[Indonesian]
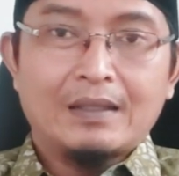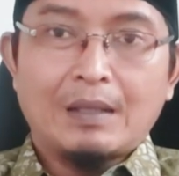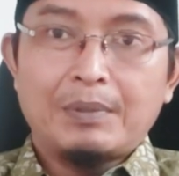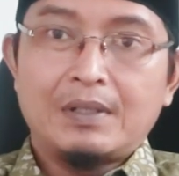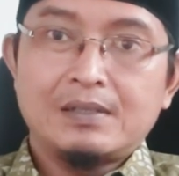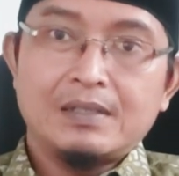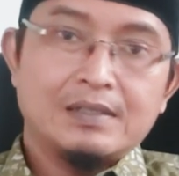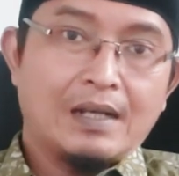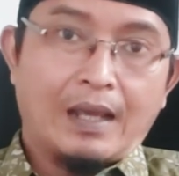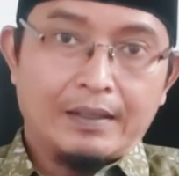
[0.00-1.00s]
Nah, tapi di
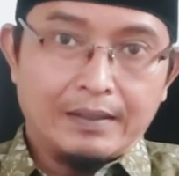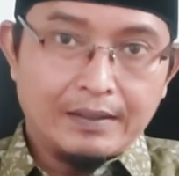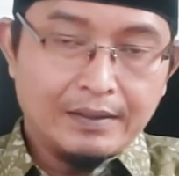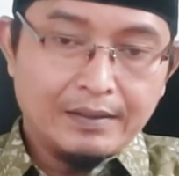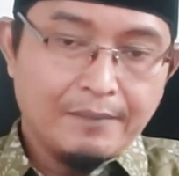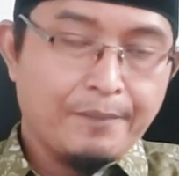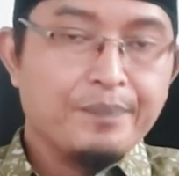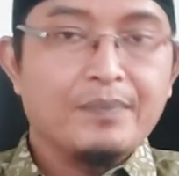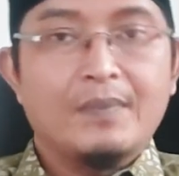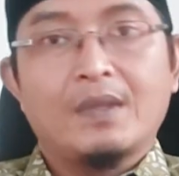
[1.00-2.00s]
sisi lain
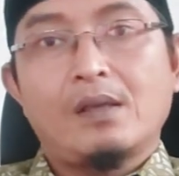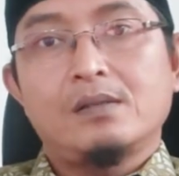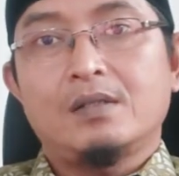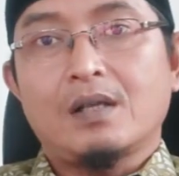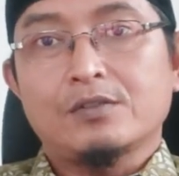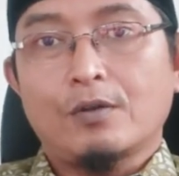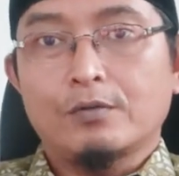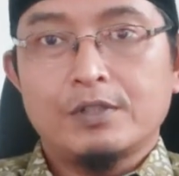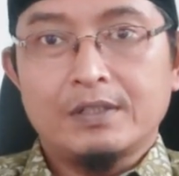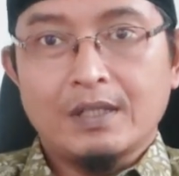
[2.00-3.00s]
jika
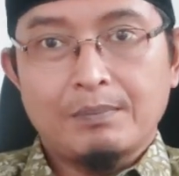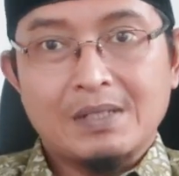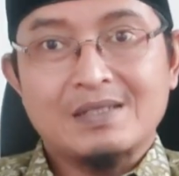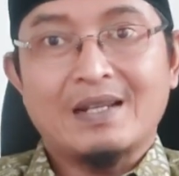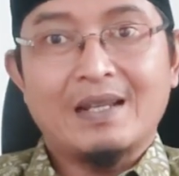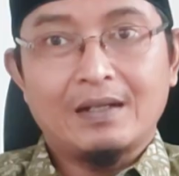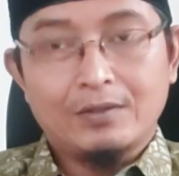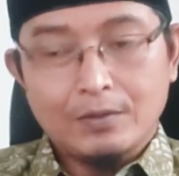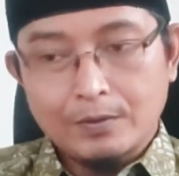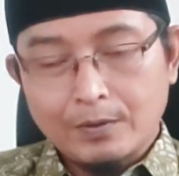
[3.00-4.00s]
solusinya perceraian
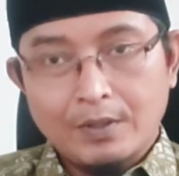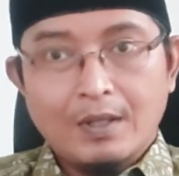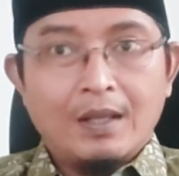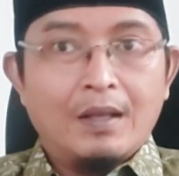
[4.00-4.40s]
itu